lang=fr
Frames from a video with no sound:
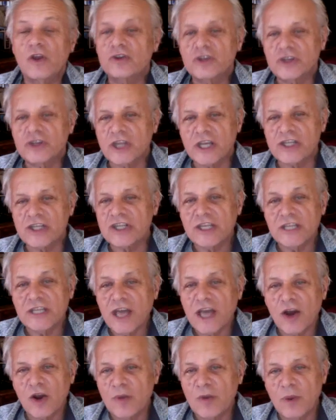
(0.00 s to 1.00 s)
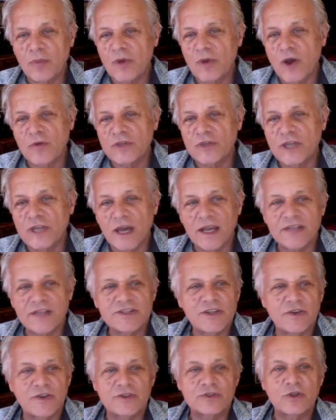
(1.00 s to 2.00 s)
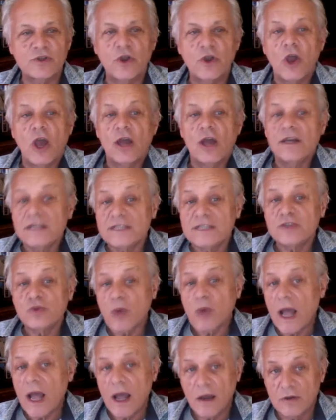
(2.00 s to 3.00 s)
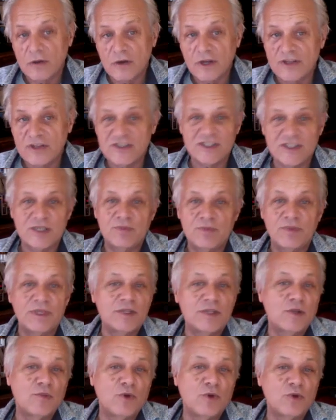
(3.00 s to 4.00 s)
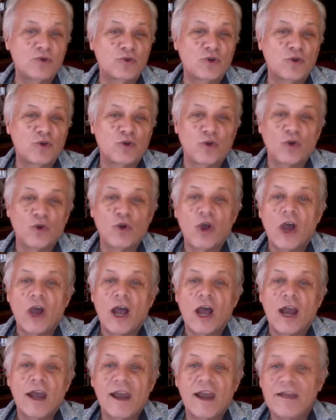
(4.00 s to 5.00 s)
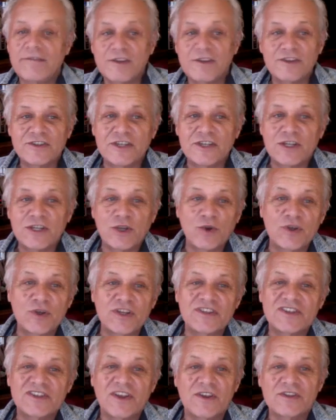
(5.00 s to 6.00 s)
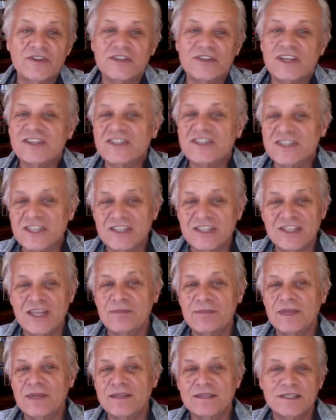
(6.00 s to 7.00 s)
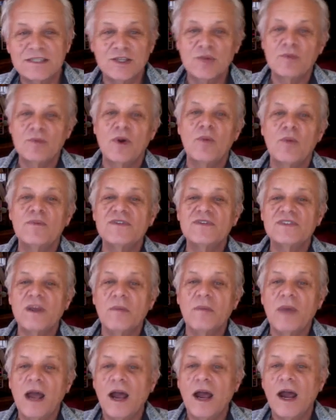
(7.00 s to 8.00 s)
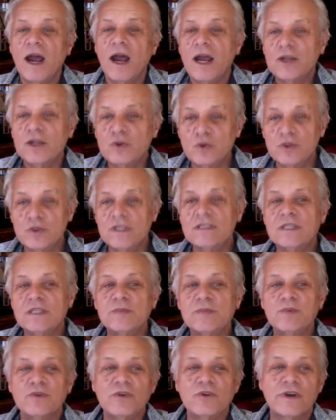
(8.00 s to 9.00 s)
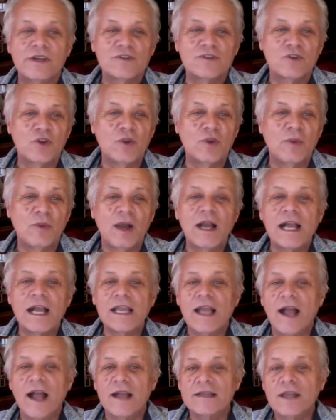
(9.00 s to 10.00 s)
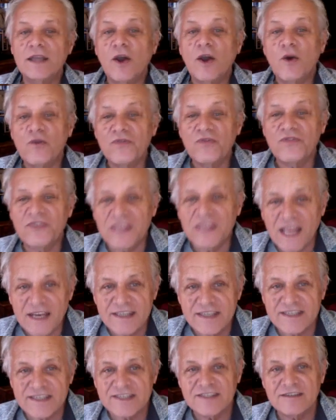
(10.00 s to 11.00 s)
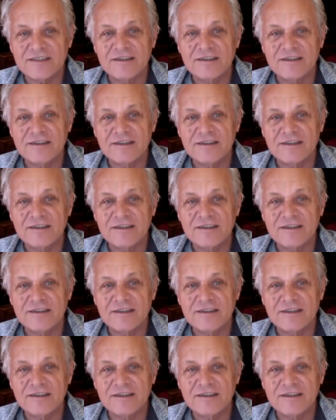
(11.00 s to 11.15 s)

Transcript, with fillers: très généralement, pour en venir à la science, l'histoire de la discipline montre que l'avancée des connaissances a systématiquement mis à bas tous les types de raisonnements à caractère finaliste.